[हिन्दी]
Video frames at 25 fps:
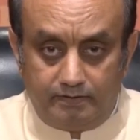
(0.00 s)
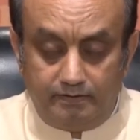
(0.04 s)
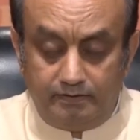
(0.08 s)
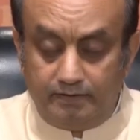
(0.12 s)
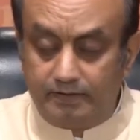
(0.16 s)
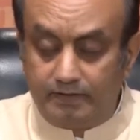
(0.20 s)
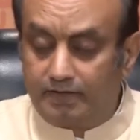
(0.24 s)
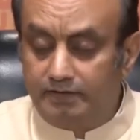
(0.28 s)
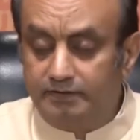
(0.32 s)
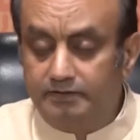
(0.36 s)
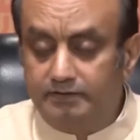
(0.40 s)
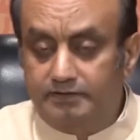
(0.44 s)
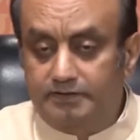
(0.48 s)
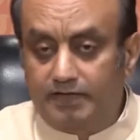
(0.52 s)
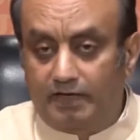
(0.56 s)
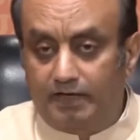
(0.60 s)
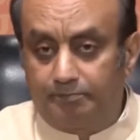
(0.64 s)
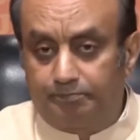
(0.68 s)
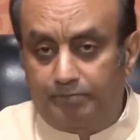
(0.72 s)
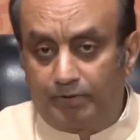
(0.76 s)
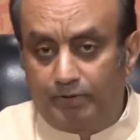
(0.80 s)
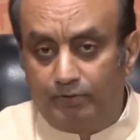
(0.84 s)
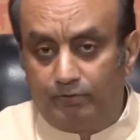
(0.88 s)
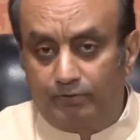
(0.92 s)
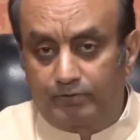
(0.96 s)
निरंतर
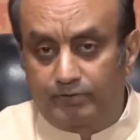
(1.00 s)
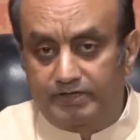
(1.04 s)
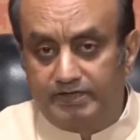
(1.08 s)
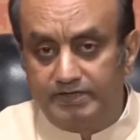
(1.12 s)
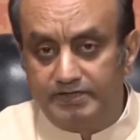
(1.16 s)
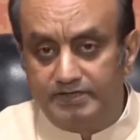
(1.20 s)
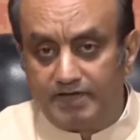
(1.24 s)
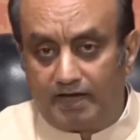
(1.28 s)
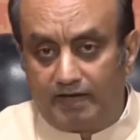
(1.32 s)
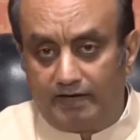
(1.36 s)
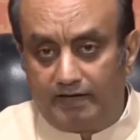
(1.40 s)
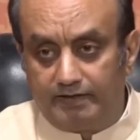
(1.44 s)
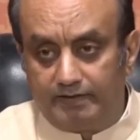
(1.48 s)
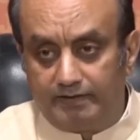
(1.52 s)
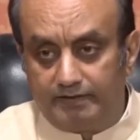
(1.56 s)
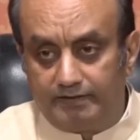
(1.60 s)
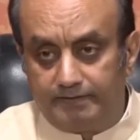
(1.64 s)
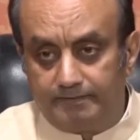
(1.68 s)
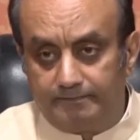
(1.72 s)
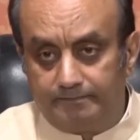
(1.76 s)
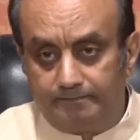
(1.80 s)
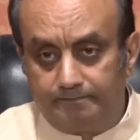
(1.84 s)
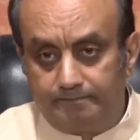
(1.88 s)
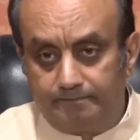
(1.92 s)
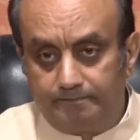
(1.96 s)
प्रयोग की जा रही
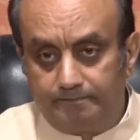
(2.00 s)
है